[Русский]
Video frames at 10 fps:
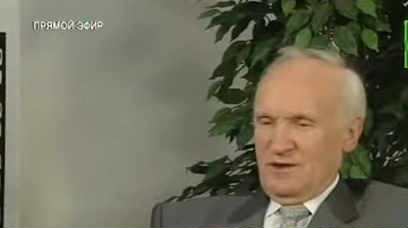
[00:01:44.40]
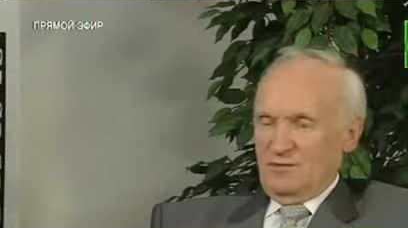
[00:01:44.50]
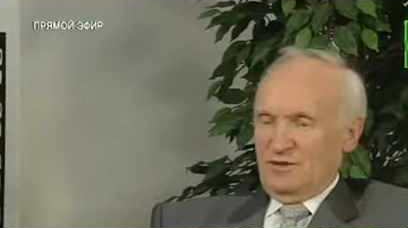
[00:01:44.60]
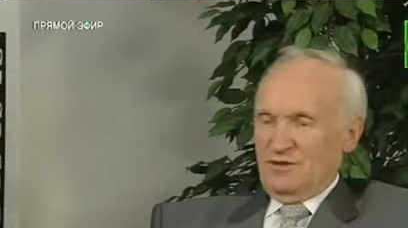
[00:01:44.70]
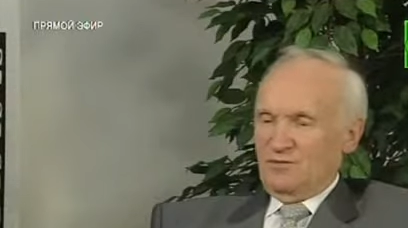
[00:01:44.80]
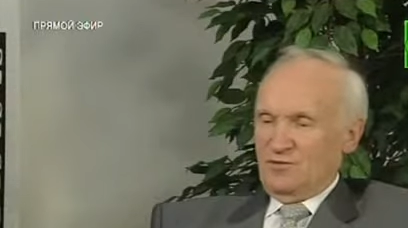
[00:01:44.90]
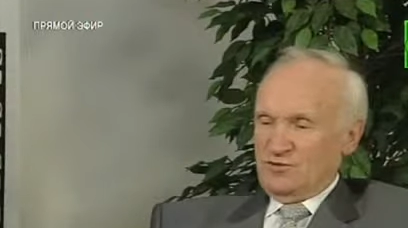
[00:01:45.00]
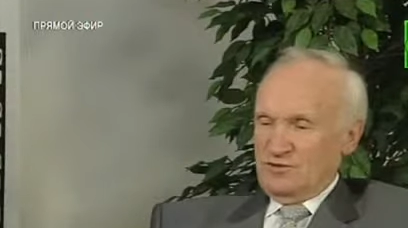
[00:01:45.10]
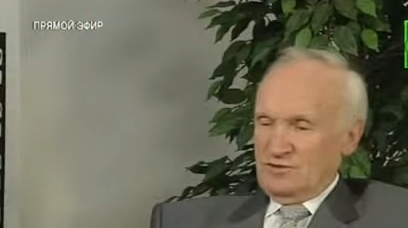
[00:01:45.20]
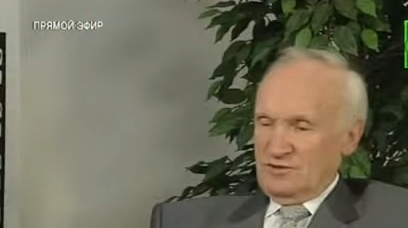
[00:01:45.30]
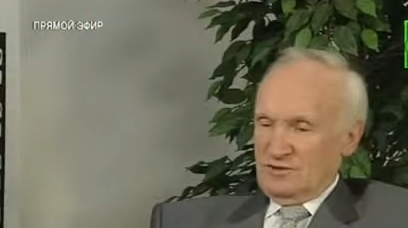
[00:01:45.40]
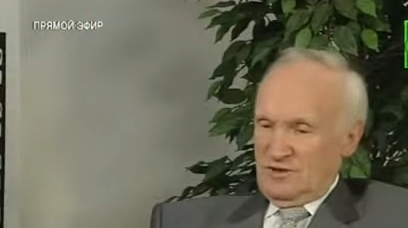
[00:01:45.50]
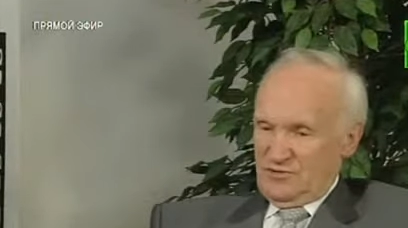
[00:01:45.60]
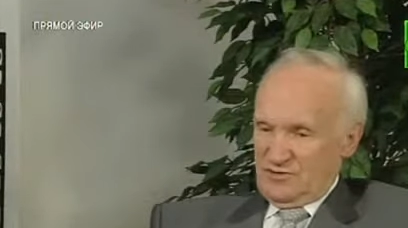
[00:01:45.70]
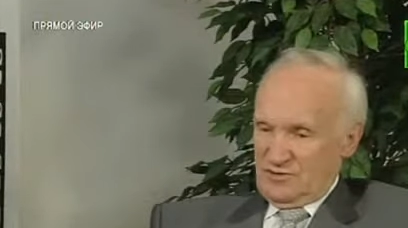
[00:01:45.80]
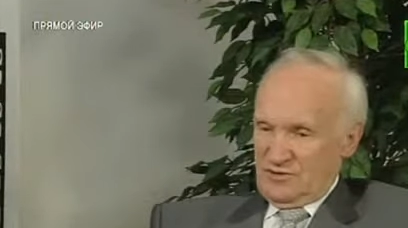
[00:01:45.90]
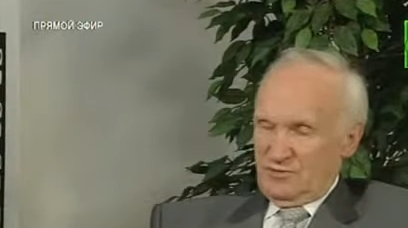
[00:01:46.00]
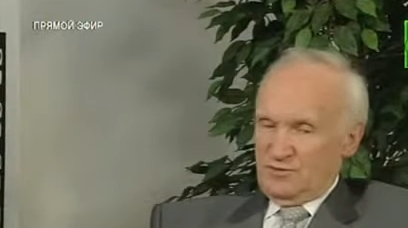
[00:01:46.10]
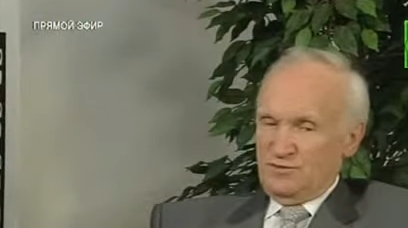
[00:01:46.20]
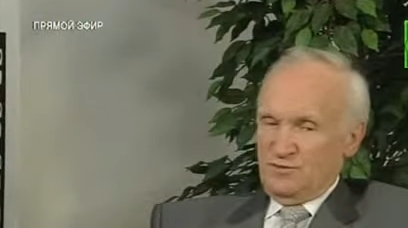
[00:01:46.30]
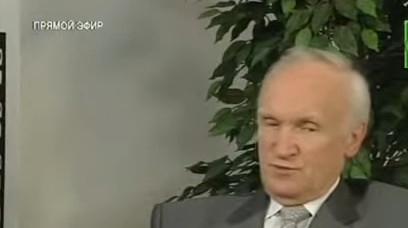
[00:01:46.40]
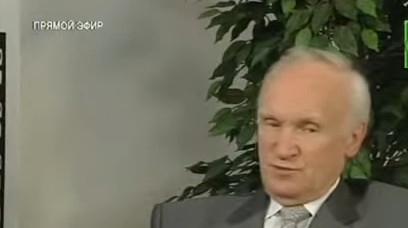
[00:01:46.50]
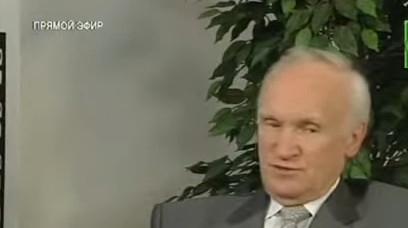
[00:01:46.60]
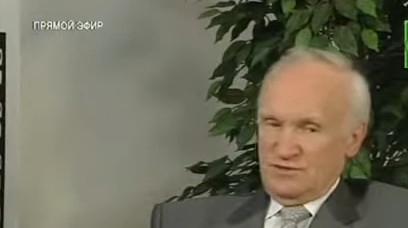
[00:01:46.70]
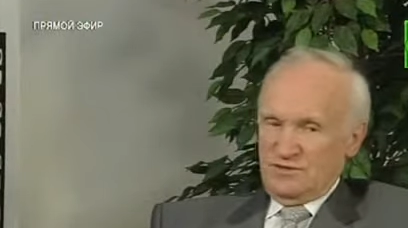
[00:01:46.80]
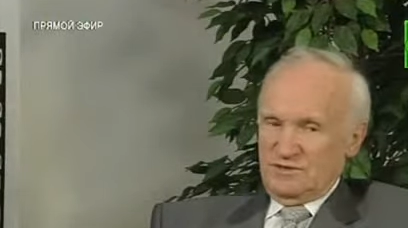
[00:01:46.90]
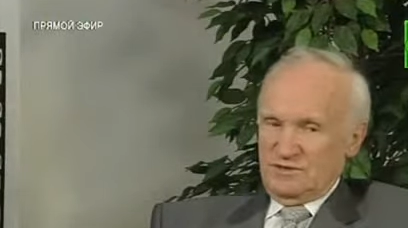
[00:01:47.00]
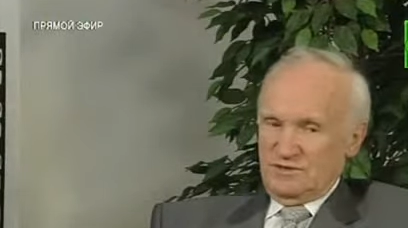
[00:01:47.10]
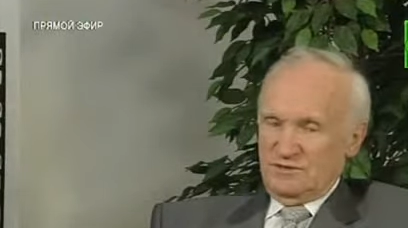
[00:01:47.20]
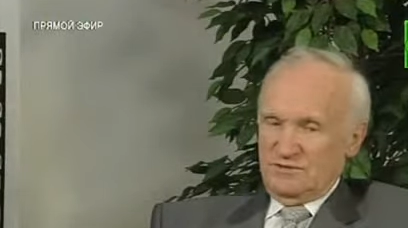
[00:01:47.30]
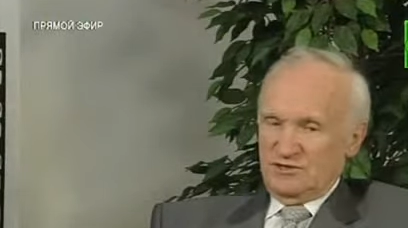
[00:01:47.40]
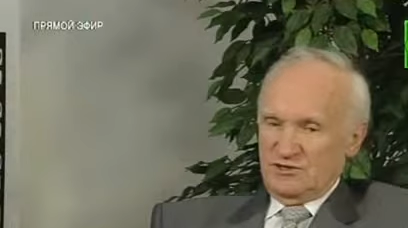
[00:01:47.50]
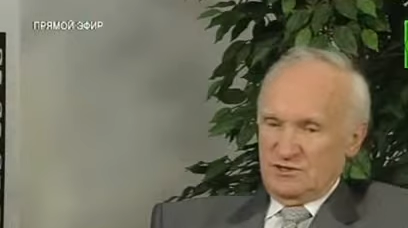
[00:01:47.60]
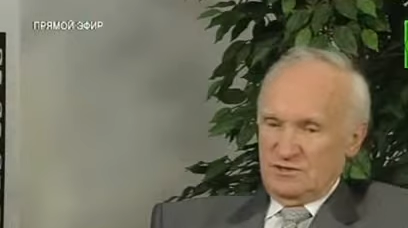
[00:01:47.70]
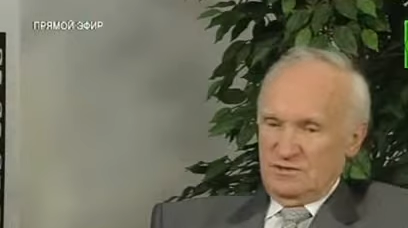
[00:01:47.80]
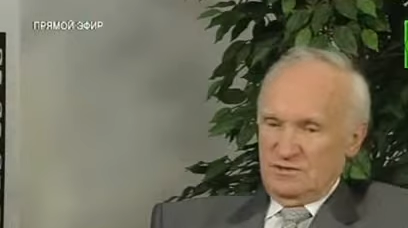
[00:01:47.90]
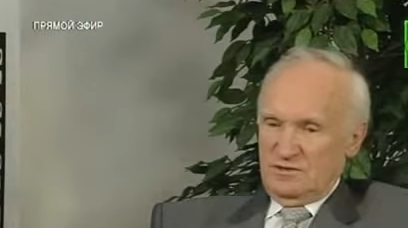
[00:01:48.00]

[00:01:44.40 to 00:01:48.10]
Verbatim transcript: Мы немножко должны быть в курсе этих вещей.